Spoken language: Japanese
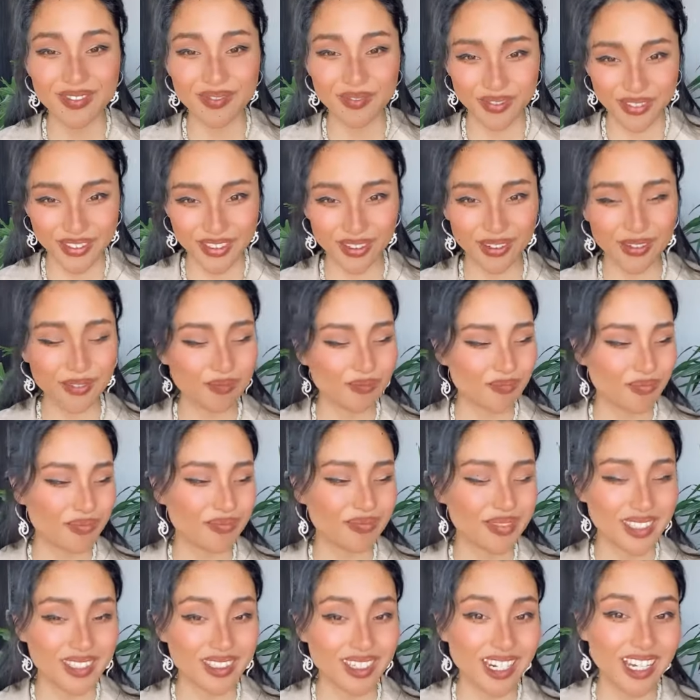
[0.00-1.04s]
そう
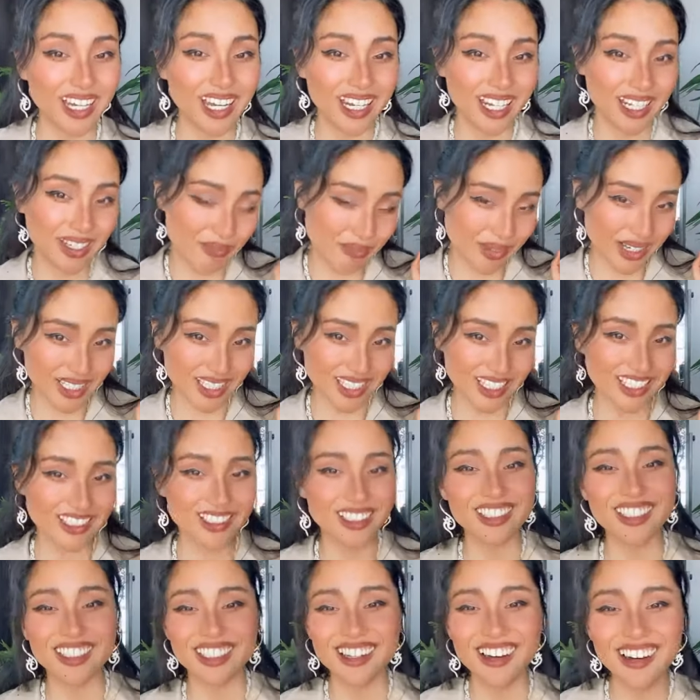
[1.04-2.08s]
それが、まず一
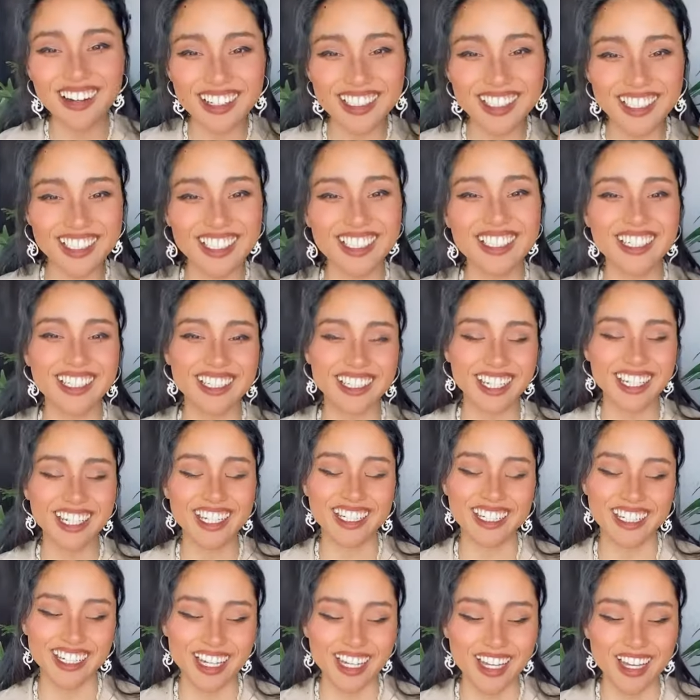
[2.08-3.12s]
つのジャーナリング